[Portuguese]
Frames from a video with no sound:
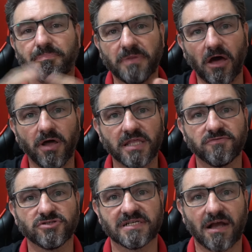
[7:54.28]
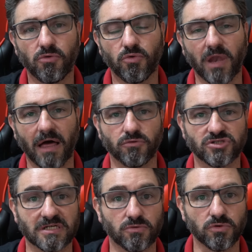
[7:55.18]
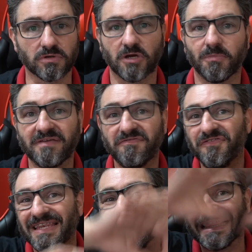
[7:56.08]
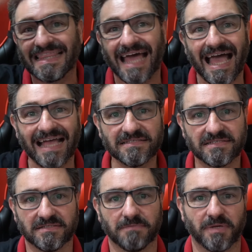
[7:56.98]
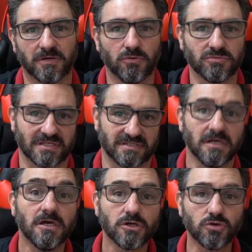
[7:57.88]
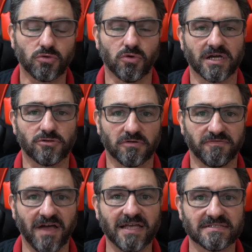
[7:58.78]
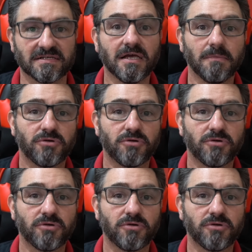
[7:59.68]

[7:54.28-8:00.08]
na hora de você calcular o seguro, tem uma infinidade de perguntas que o corretor faz,